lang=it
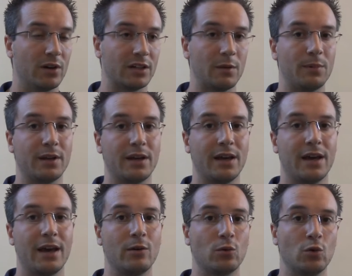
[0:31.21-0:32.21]
anche
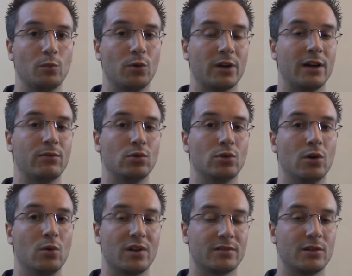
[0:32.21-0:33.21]
perché è un gruppo che ha avuto
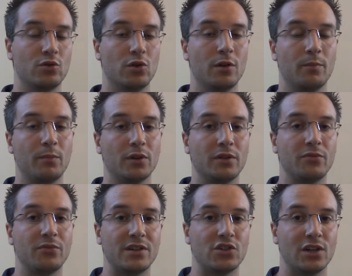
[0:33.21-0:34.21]
una stagione un po'
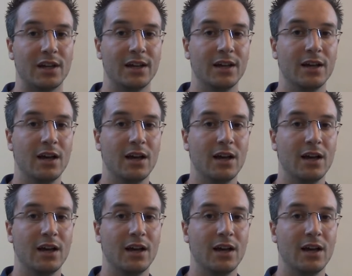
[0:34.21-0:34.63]
difficile.